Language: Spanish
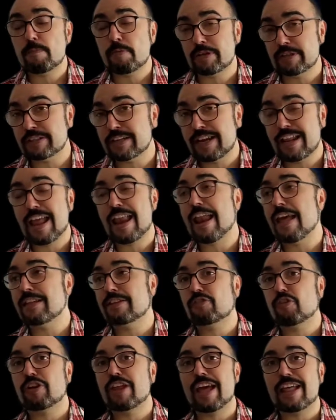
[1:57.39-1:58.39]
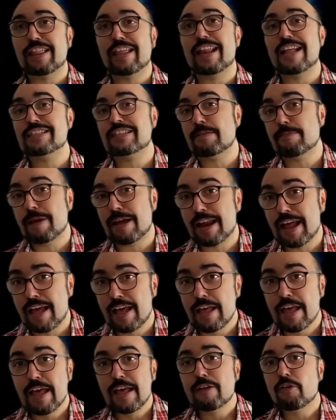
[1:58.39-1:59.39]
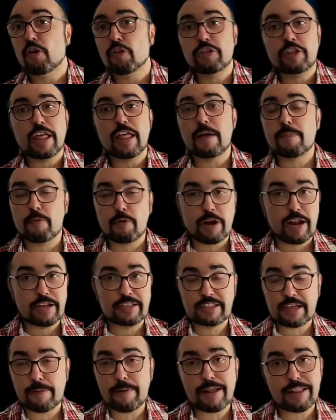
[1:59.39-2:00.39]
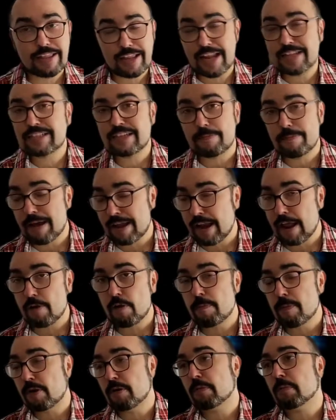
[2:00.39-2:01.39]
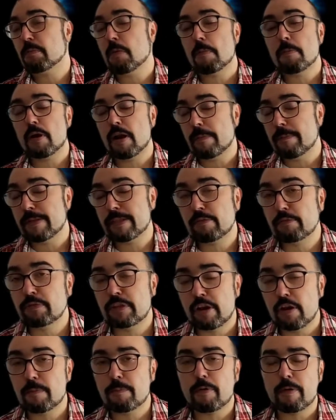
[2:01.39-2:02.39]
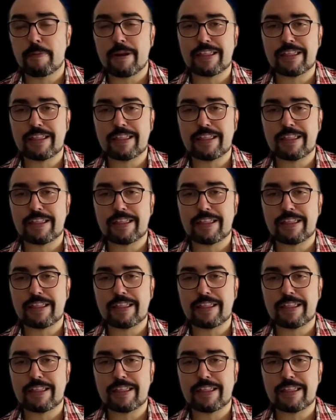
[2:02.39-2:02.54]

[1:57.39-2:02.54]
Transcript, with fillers: pues sería la historia de la semana contada por el chaval de la semana, ¿no? Pero como la vez de un tirón, pues